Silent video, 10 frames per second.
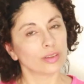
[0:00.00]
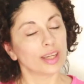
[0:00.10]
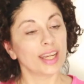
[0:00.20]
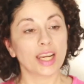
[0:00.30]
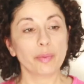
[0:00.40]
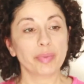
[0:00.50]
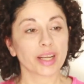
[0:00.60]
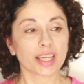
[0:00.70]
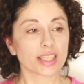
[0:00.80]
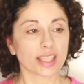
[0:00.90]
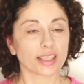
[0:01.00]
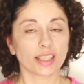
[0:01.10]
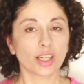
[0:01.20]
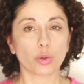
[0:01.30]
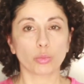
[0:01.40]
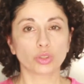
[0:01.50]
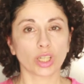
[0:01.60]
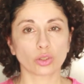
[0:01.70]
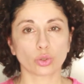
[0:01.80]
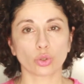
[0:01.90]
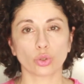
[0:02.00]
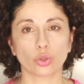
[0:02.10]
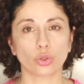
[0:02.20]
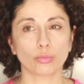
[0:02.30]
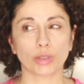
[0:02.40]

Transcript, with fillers: El Asperger se tenía como un trastorno